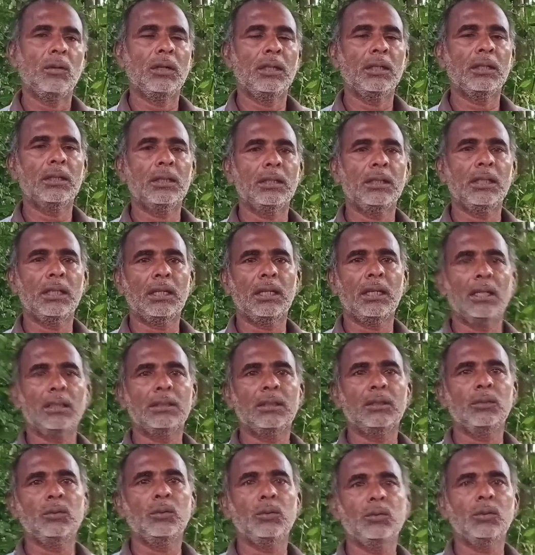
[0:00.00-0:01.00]
অনেকে দেখা
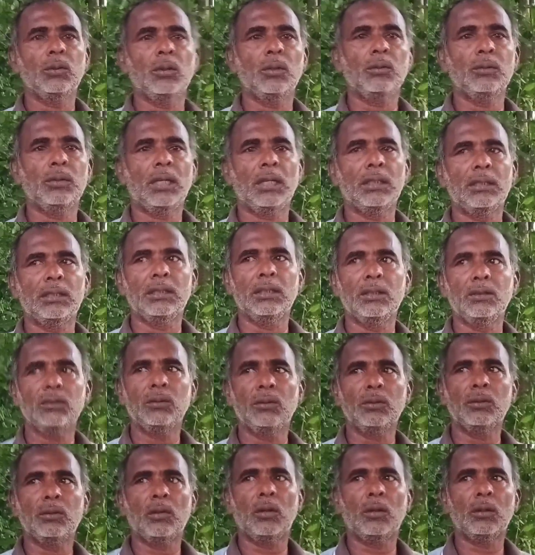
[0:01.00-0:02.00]
আছে দুজনও যায়
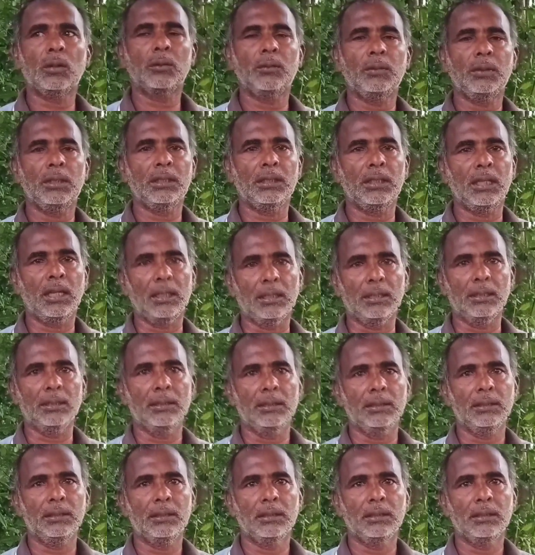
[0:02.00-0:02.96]
তিনজন তো অটোমেটিক থাকে